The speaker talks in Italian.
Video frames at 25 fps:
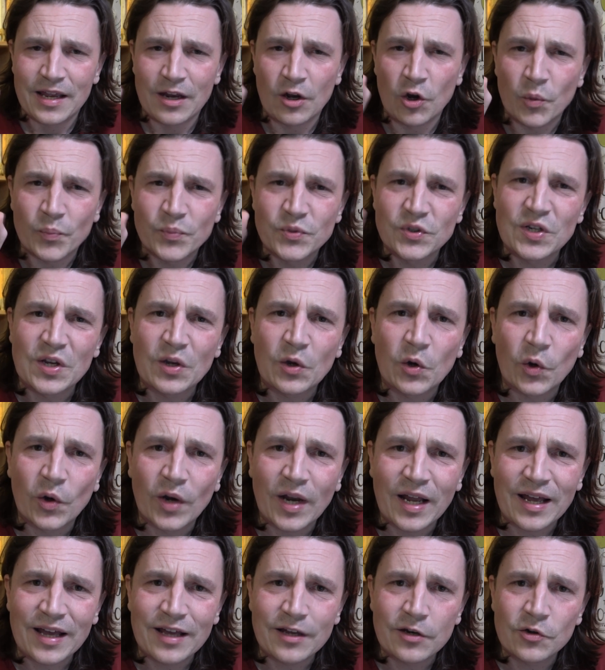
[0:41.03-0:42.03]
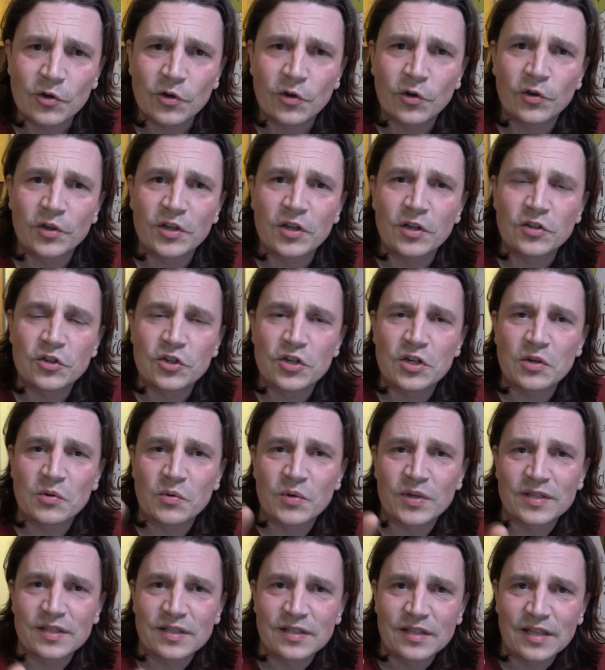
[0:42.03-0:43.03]
Lo psiconano con i
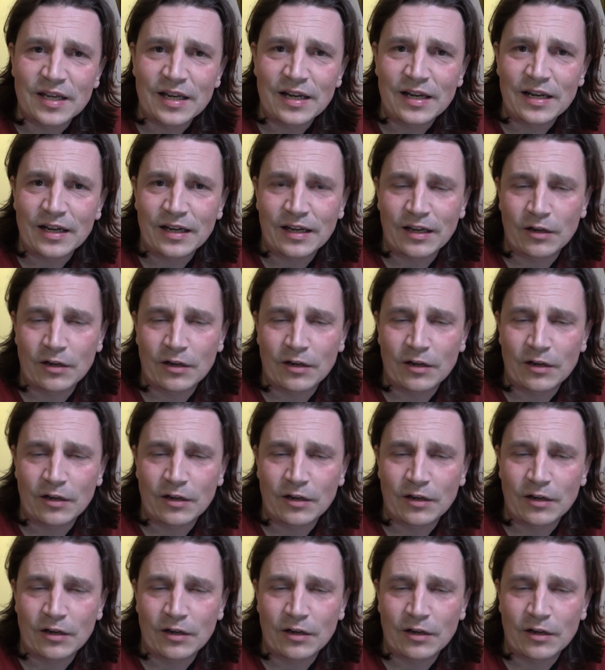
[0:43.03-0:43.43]
5 Stelle